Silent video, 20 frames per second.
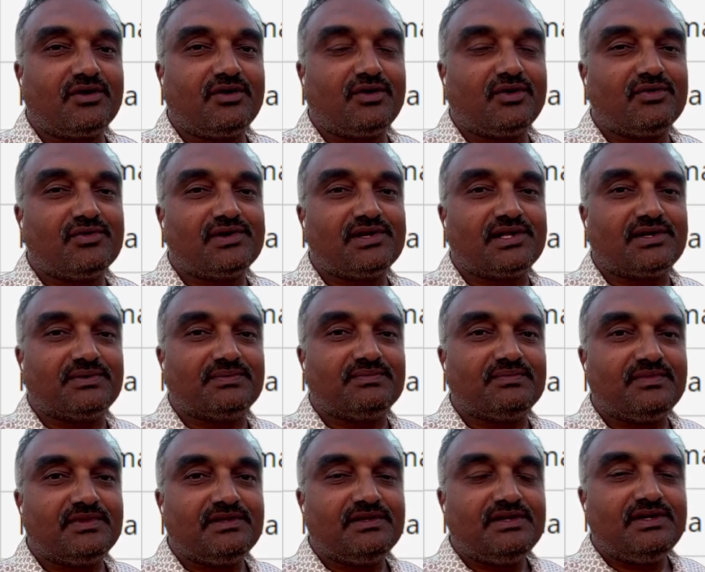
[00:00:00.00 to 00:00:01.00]
కూడా ఉన్నారు
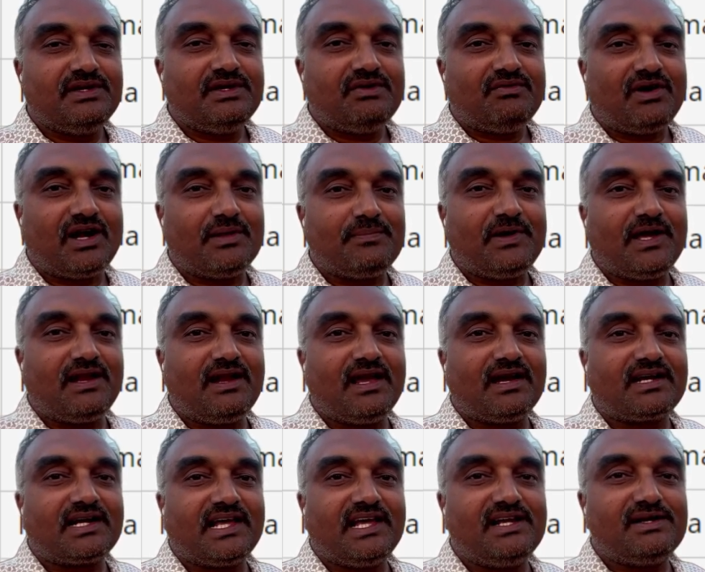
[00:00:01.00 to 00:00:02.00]
వాళ్ళ పేర్లు
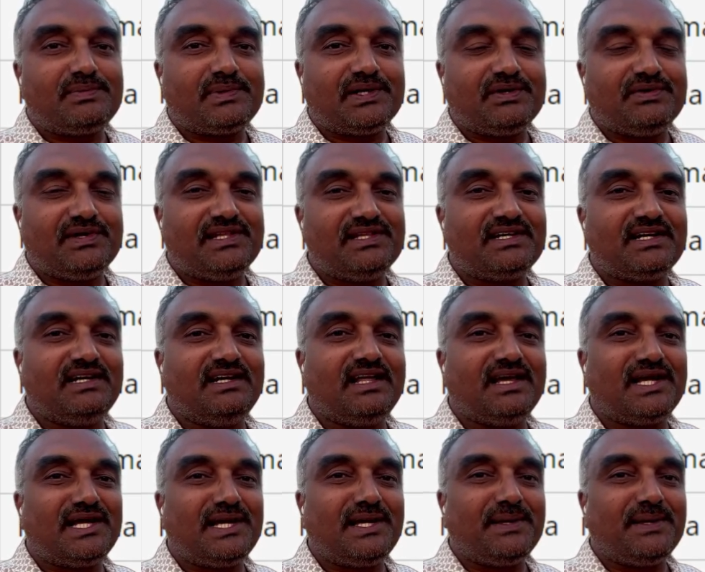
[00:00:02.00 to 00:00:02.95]
ఎక్కడ వినపడవు ఎందుకంటే